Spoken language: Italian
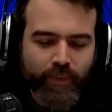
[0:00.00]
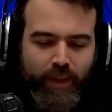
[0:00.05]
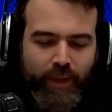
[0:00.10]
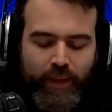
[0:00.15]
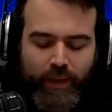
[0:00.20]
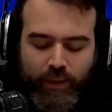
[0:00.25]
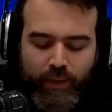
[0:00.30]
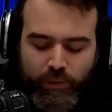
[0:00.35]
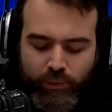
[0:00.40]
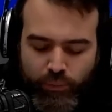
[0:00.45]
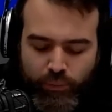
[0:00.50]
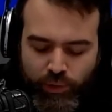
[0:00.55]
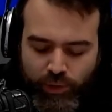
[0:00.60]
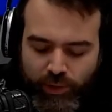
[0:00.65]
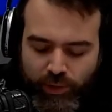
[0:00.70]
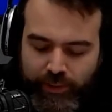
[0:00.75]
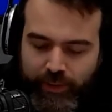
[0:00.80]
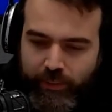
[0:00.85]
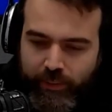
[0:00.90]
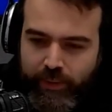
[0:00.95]

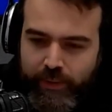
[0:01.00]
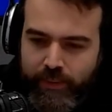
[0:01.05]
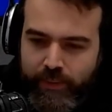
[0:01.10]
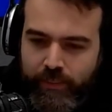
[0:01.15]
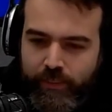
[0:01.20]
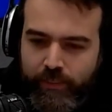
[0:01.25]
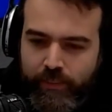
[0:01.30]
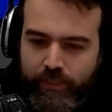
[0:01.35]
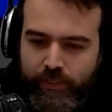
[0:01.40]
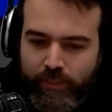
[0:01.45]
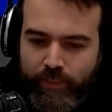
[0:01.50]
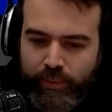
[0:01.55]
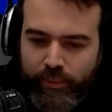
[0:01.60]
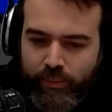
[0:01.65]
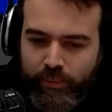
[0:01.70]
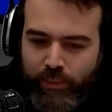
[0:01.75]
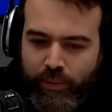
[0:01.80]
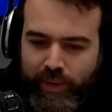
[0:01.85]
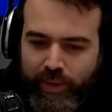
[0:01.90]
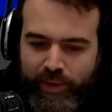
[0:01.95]
suscita quasi un,
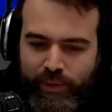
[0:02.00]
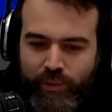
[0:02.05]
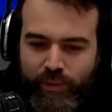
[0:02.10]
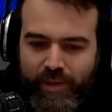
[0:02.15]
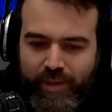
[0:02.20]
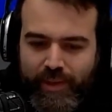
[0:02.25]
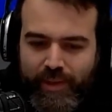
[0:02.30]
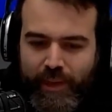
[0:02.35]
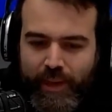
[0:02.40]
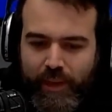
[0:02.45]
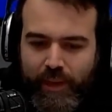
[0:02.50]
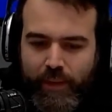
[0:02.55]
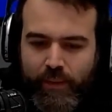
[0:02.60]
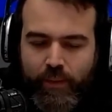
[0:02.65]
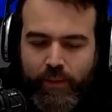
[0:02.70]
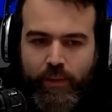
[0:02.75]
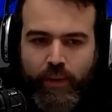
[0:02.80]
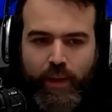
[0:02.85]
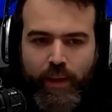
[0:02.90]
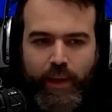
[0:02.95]
appunto, un riso
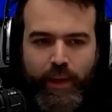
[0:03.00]
isterico.